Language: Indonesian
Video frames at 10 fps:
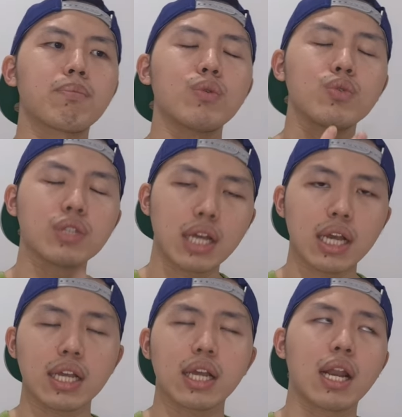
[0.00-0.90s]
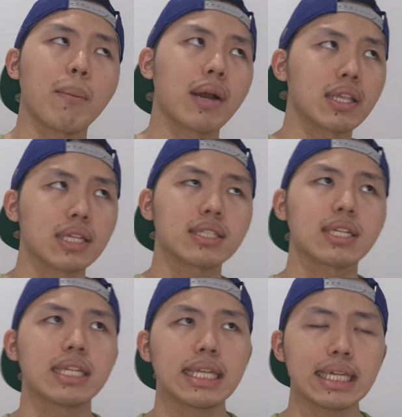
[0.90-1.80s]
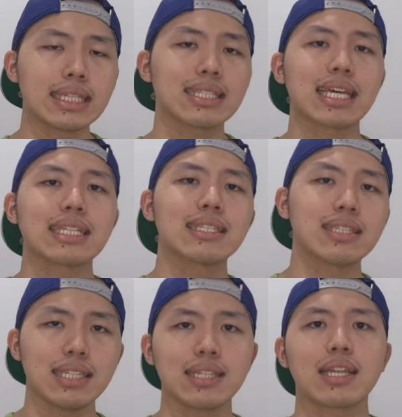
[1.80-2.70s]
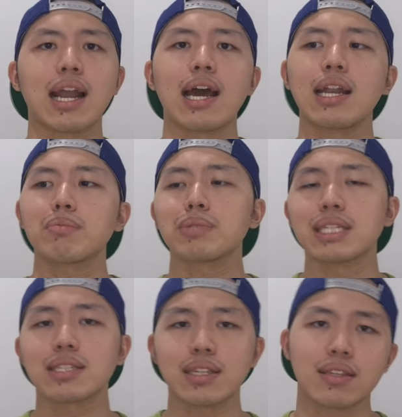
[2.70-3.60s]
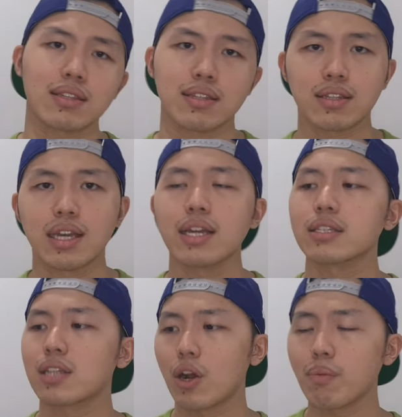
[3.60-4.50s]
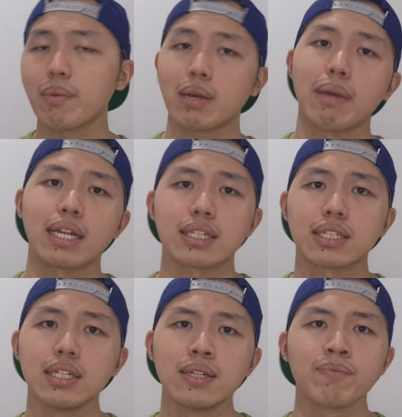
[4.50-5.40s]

punya yang namanya sedikit sensi terhadap CZ ya yang selaku pemilik Binance.